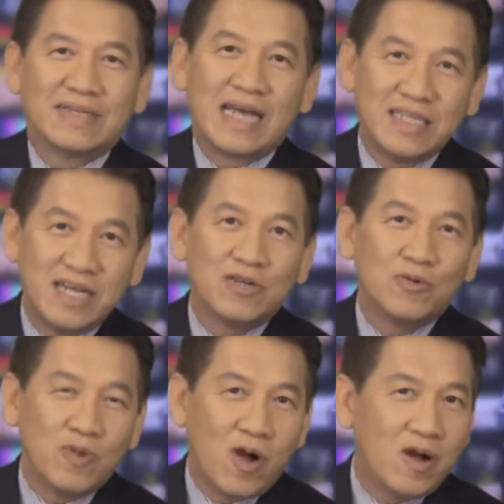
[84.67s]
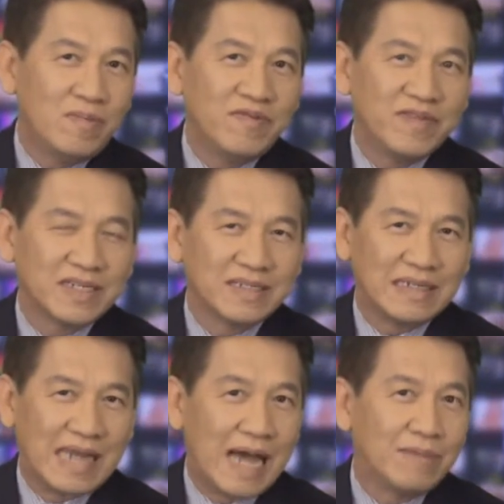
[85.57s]
cá nhân cũng có mà việc
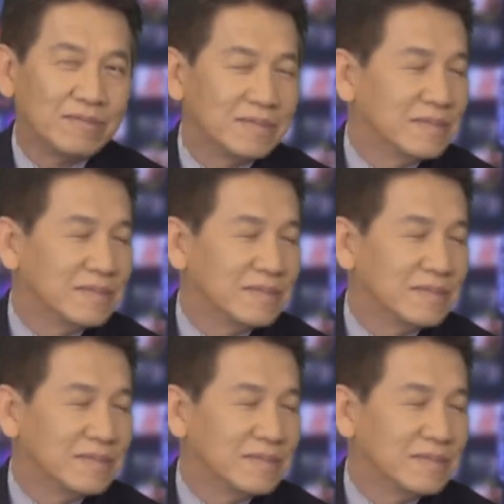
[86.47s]
làm